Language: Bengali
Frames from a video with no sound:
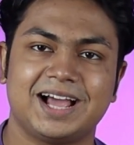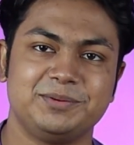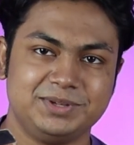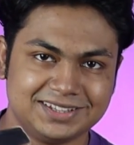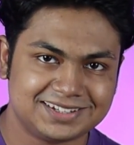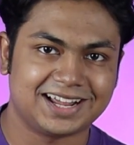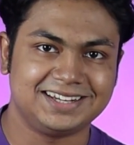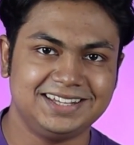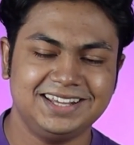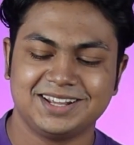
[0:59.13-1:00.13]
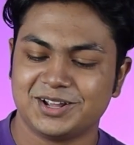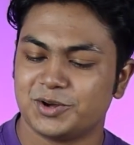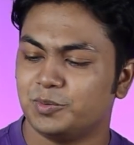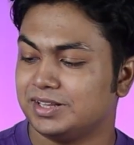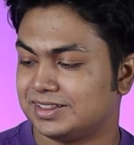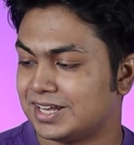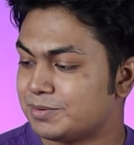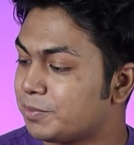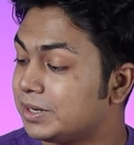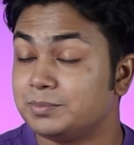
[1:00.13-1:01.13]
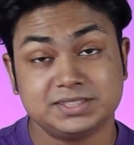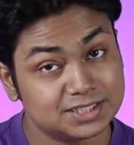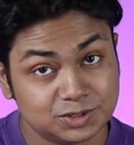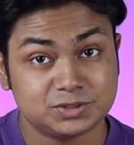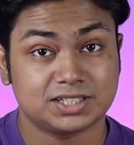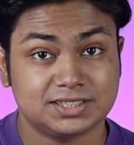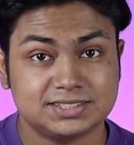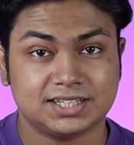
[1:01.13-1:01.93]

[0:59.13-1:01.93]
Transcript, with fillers: আই মিন রানী ওয়েল তার ব্যাপারে বিস্তারিত জানতে